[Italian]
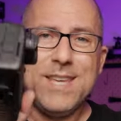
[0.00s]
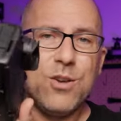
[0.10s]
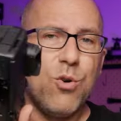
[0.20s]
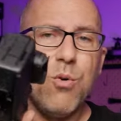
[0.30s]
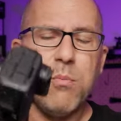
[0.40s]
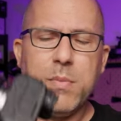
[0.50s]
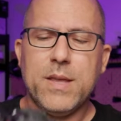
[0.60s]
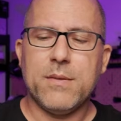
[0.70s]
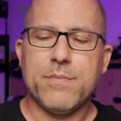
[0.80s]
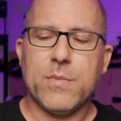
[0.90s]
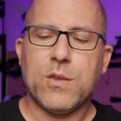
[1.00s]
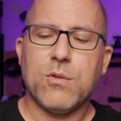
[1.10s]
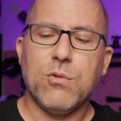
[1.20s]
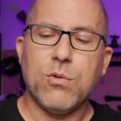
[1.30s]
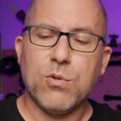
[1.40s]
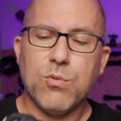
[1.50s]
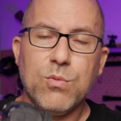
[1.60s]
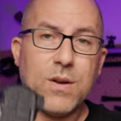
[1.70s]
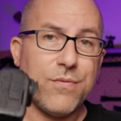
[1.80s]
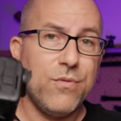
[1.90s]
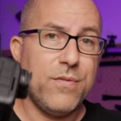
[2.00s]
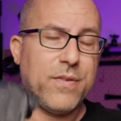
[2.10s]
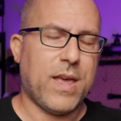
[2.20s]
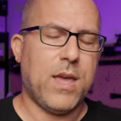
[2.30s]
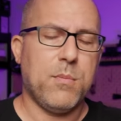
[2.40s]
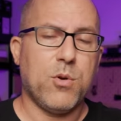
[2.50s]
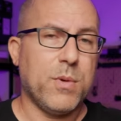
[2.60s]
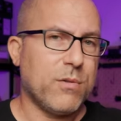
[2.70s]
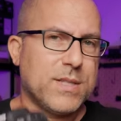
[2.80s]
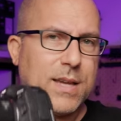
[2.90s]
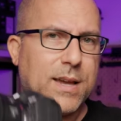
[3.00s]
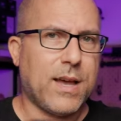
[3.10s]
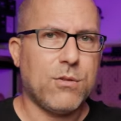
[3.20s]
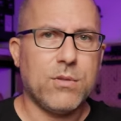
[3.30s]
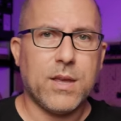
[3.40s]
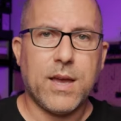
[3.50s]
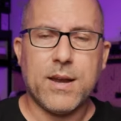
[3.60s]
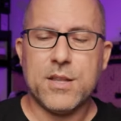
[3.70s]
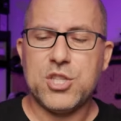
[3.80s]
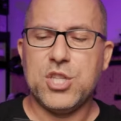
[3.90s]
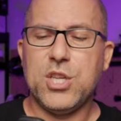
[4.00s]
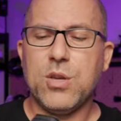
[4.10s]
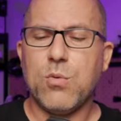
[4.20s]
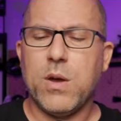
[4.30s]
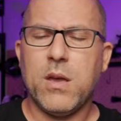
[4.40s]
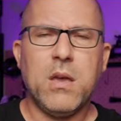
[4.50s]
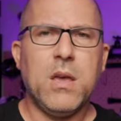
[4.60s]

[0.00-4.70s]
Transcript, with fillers: di ingombri con una full frame come questa Canon R5